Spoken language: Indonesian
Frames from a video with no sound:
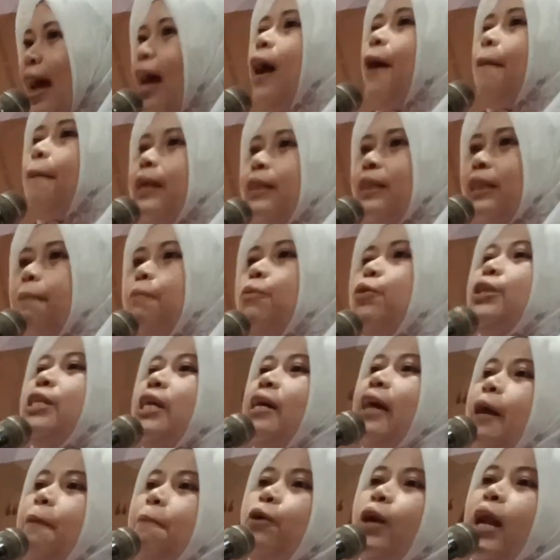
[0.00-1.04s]
Bertemu
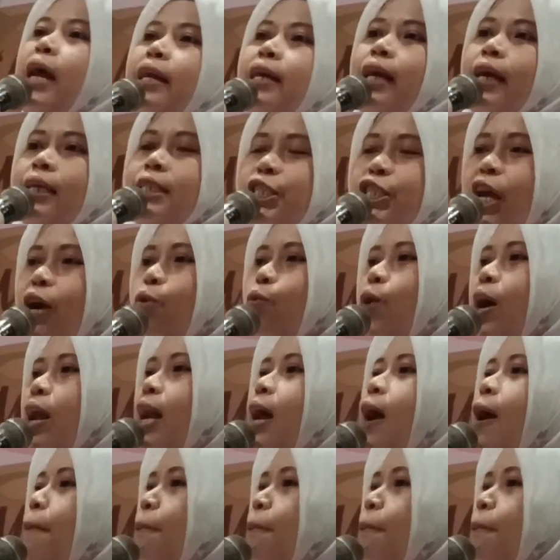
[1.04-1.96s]
dengan bulan Syawal,